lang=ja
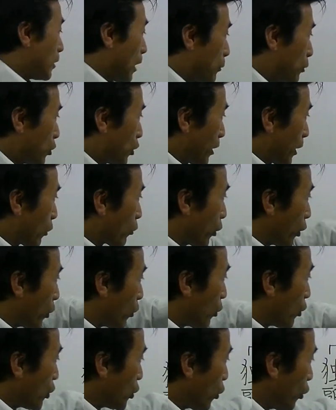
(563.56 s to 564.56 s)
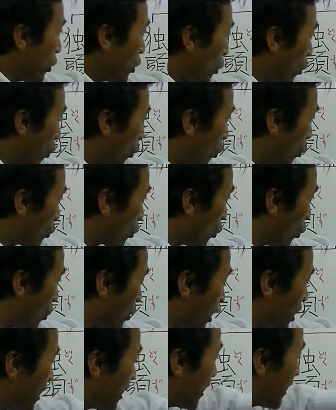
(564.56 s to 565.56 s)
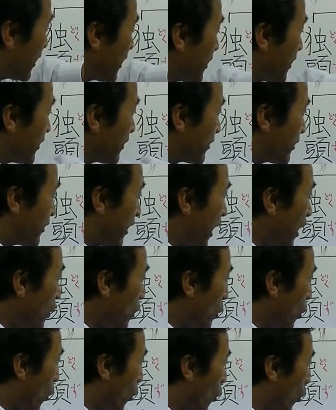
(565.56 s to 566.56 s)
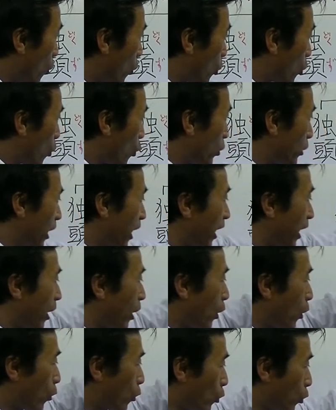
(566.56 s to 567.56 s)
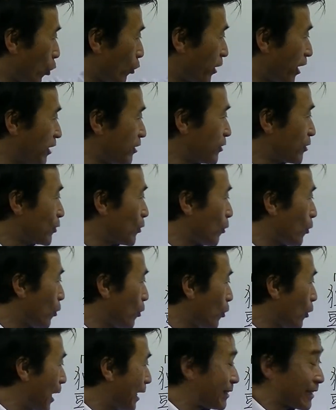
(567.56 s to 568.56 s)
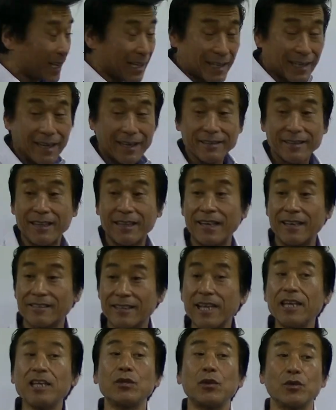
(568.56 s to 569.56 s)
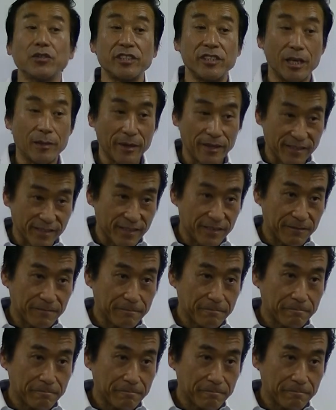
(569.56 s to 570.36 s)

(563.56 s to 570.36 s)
とで仏教ではこれを良い方向に善の方向でこの連想を働かせなさいと教えます